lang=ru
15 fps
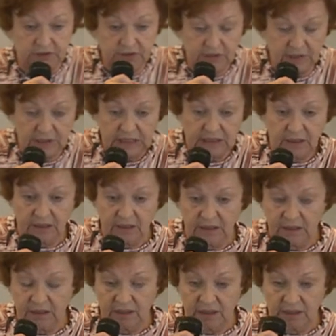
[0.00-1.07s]
и
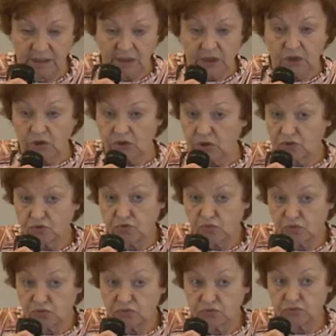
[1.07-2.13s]
я
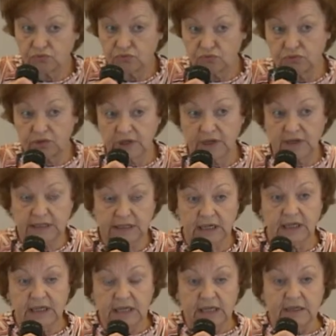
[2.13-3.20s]
думаю, ну реально.
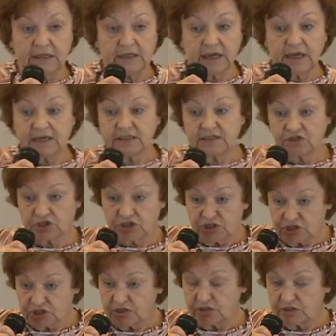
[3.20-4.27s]
Я этой
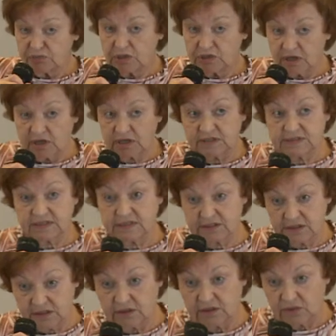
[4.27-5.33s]
женщине, болгарке,
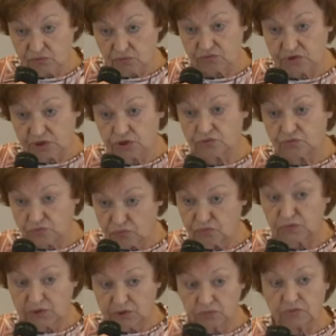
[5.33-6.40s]
сказала, я говорю, знаешь, вот у
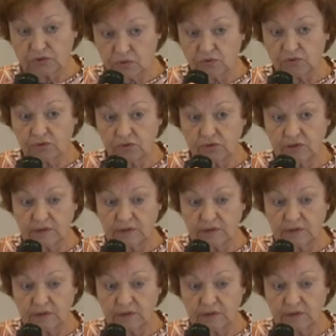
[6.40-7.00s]
меня вот такое